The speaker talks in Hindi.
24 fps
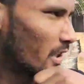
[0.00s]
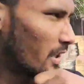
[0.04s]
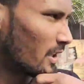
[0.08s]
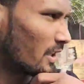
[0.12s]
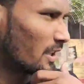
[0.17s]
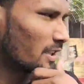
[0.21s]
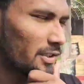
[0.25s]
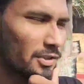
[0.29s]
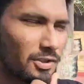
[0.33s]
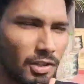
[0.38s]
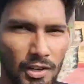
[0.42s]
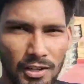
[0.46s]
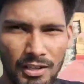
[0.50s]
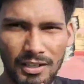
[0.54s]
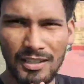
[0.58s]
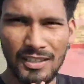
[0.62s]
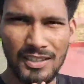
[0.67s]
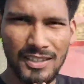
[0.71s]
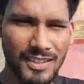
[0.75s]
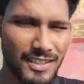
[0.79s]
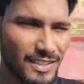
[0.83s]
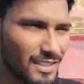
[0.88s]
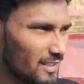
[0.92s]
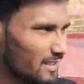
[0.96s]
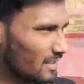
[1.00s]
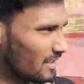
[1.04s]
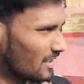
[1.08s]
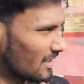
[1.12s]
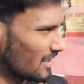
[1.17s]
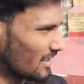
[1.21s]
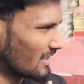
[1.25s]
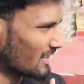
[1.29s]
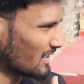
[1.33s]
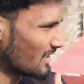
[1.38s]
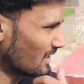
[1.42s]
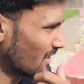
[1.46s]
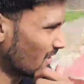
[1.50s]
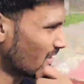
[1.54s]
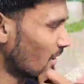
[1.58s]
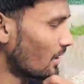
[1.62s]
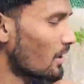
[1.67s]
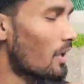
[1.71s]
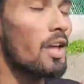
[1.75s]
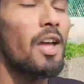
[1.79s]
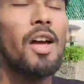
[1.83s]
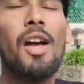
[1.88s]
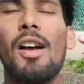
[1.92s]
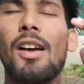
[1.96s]
चेन्नई सॉरी हाँ,
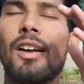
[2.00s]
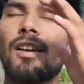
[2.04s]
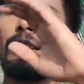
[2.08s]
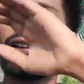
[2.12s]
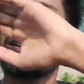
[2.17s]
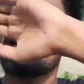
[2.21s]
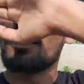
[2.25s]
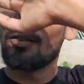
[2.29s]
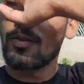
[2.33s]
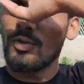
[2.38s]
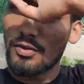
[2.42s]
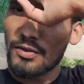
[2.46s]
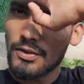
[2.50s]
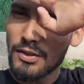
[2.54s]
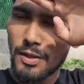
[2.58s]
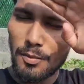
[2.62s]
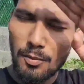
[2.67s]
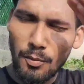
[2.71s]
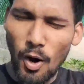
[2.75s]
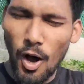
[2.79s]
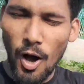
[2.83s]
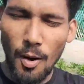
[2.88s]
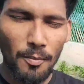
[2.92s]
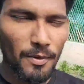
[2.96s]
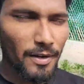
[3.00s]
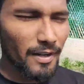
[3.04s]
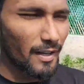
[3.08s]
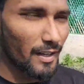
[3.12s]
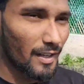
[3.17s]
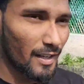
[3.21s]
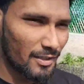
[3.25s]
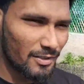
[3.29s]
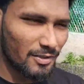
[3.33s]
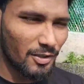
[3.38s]
उसकी मॉम गई हाँ,